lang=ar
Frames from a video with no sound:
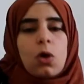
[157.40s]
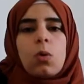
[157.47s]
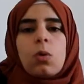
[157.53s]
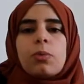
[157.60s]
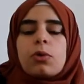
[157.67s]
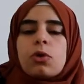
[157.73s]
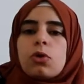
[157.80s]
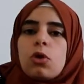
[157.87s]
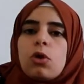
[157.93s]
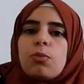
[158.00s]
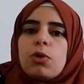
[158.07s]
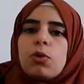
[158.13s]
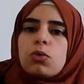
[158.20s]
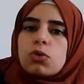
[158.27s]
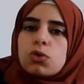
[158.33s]
وبالرغم
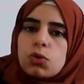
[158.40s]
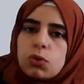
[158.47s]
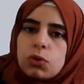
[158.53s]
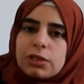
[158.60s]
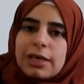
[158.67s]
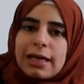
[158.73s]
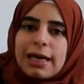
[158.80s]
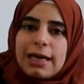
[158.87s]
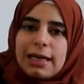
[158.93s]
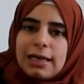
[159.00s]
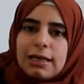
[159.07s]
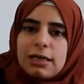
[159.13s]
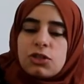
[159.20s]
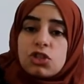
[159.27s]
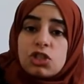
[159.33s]
من وجود
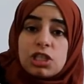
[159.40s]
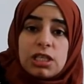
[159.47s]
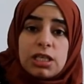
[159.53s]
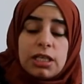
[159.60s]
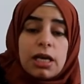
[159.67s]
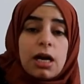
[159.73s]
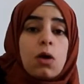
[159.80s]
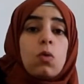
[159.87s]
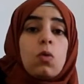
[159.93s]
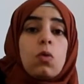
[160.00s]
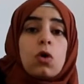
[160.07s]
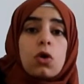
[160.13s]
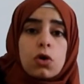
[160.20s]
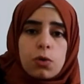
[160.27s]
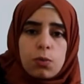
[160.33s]
خلل جيني
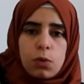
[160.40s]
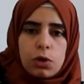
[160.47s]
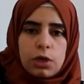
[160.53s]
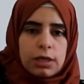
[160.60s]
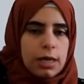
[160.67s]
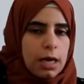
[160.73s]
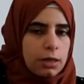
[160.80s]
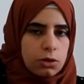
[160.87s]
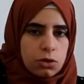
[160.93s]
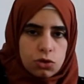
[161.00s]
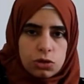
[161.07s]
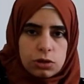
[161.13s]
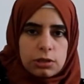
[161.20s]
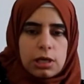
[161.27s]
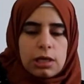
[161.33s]
أو هرموني نادر
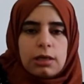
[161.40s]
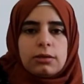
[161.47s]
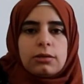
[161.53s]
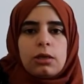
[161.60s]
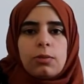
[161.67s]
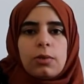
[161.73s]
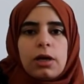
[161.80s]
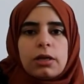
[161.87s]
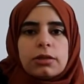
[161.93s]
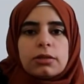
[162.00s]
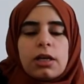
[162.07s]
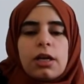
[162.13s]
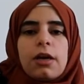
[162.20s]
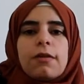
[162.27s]
جدا لدى البعض